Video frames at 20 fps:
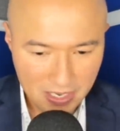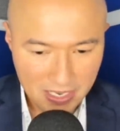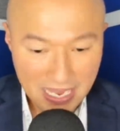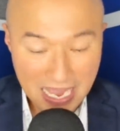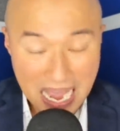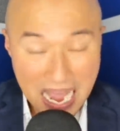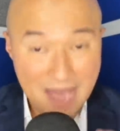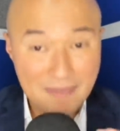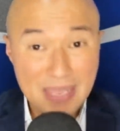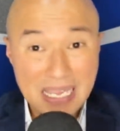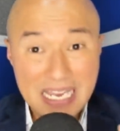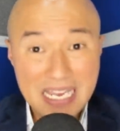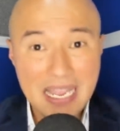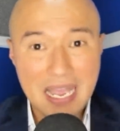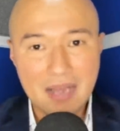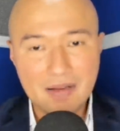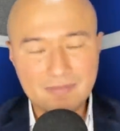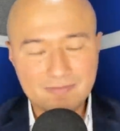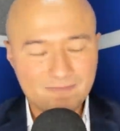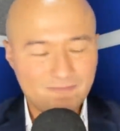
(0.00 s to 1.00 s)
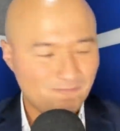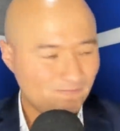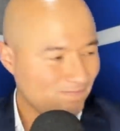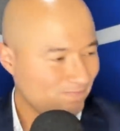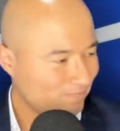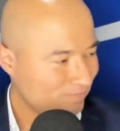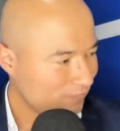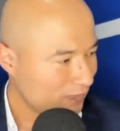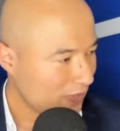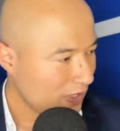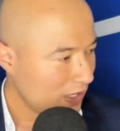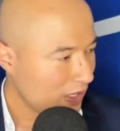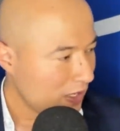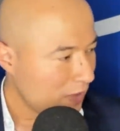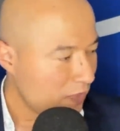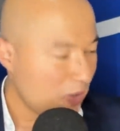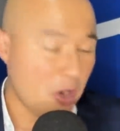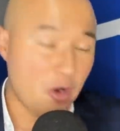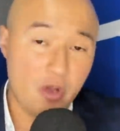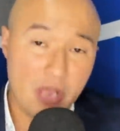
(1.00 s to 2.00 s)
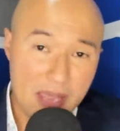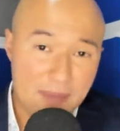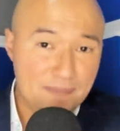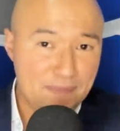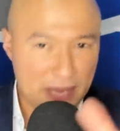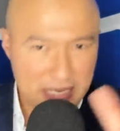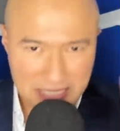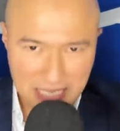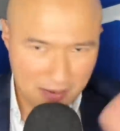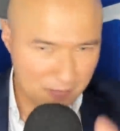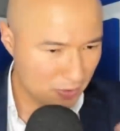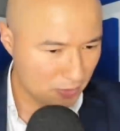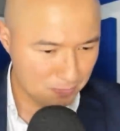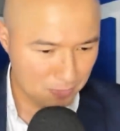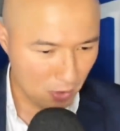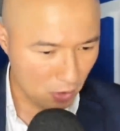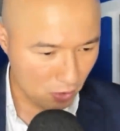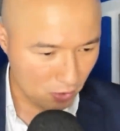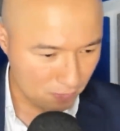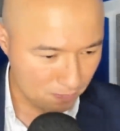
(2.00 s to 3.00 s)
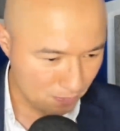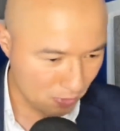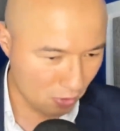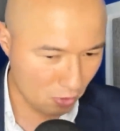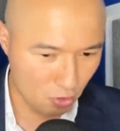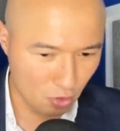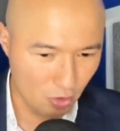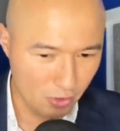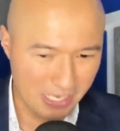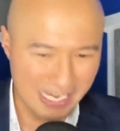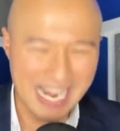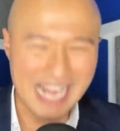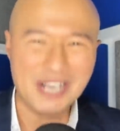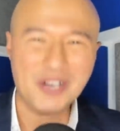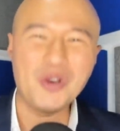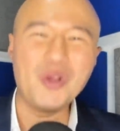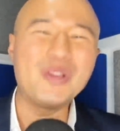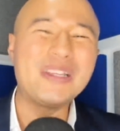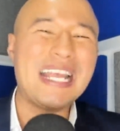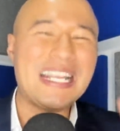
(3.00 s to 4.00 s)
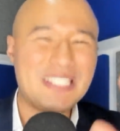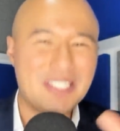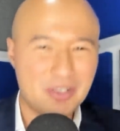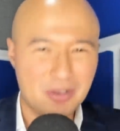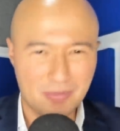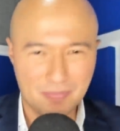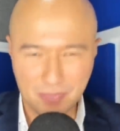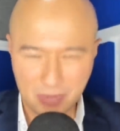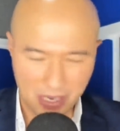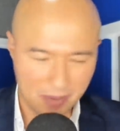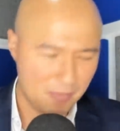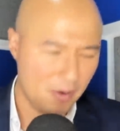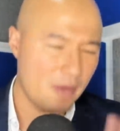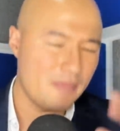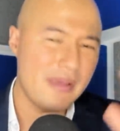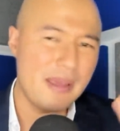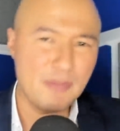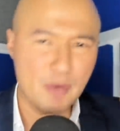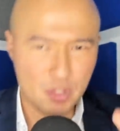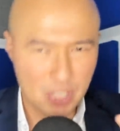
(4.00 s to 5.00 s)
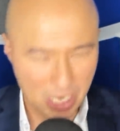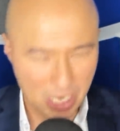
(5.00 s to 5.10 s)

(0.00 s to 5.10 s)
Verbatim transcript: América. Bueno, empecemos por, por lo de la rotación, que volvemos a